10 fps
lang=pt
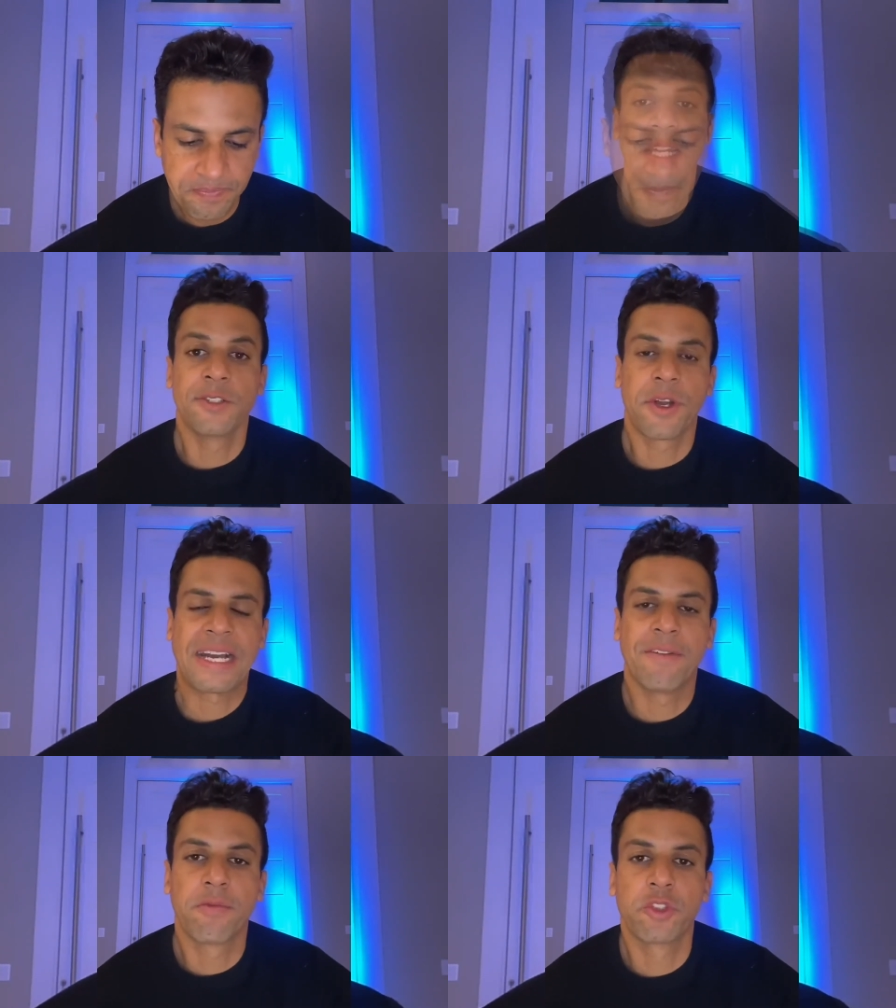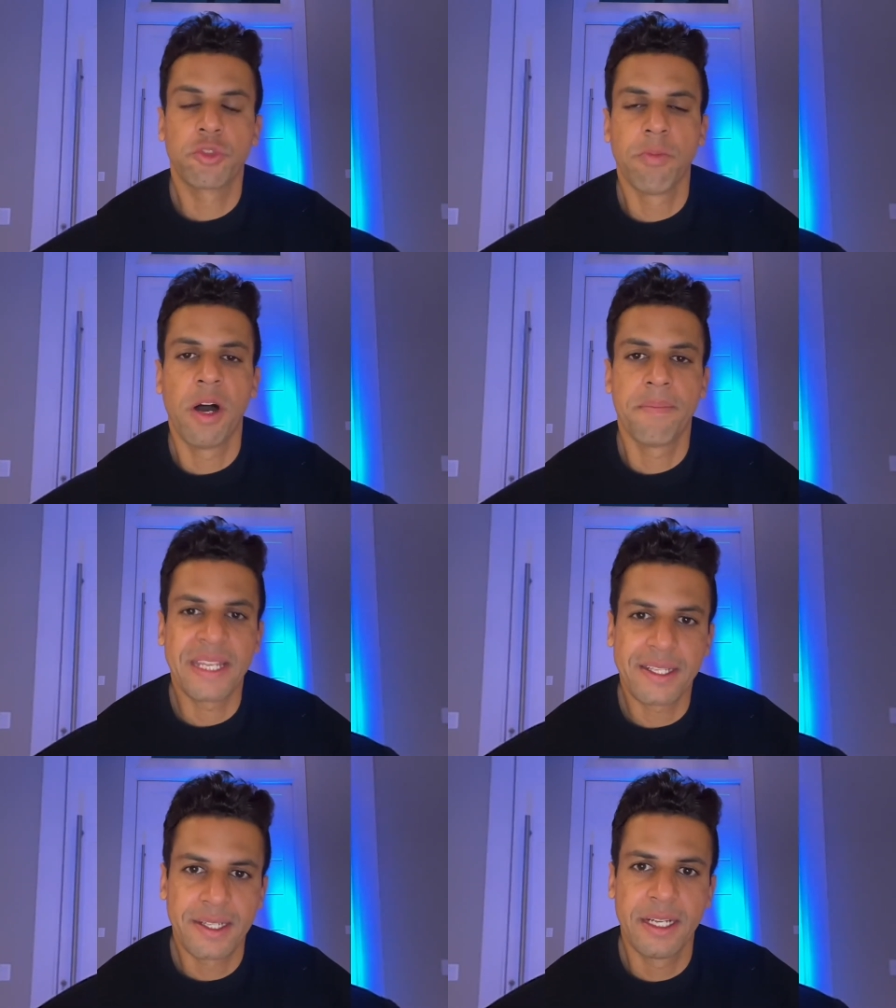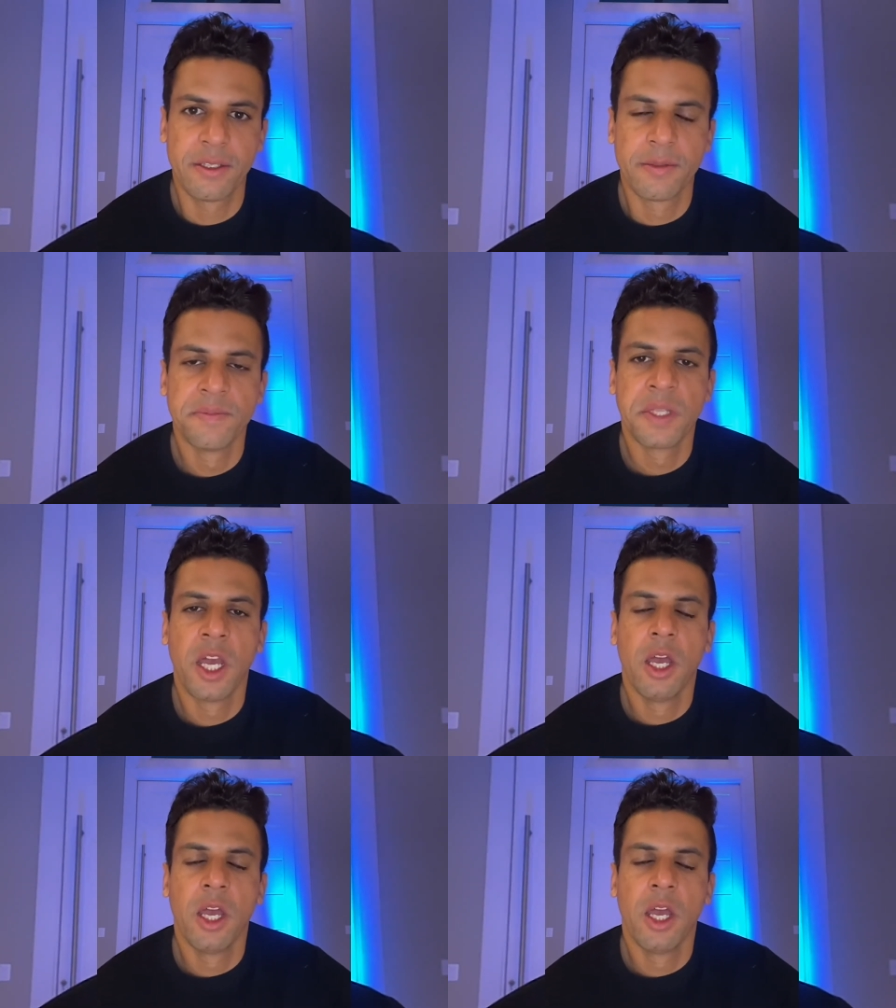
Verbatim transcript: Ele jogava futebol americano